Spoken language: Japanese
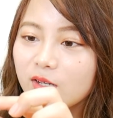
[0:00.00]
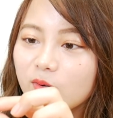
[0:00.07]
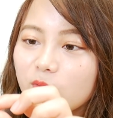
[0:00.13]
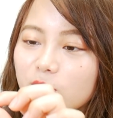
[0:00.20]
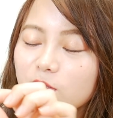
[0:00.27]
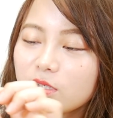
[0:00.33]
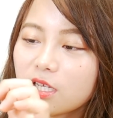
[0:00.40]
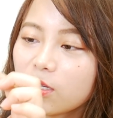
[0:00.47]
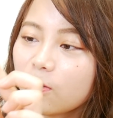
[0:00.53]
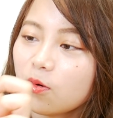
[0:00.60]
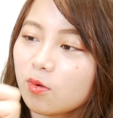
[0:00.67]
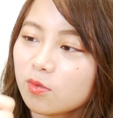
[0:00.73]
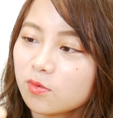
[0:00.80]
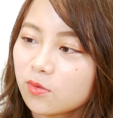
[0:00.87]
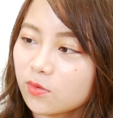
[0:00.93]
このね
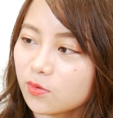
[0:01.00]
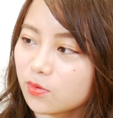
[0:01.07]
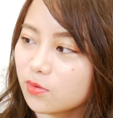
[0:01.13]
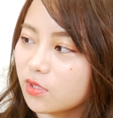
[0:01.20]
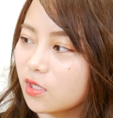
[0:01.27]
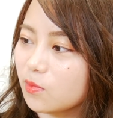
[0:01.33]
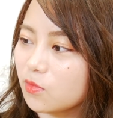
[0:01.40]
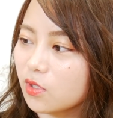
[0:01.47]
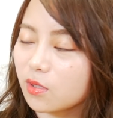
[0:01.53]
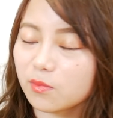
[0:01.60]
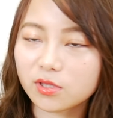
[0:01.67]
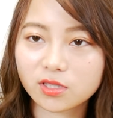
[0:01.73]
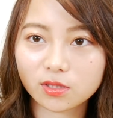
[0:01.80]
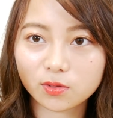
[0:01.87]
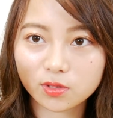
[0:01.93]
ゴールドのフレームが
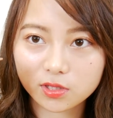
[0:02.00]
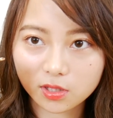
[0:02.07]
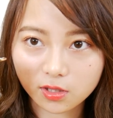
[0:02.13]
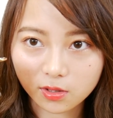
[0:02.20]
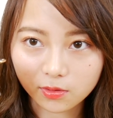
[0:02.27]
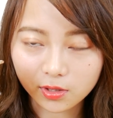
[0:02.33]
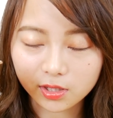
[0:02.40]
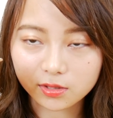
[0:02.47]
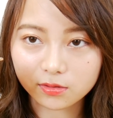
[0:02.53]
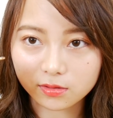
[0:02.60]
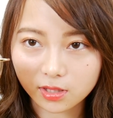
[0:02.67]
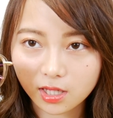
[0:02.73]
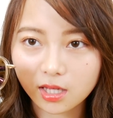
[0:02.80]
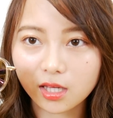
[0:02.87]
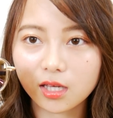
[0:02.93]
めちゃくちゃ可愛く
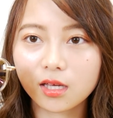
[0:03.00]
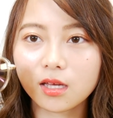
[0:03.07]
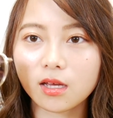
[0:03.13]
て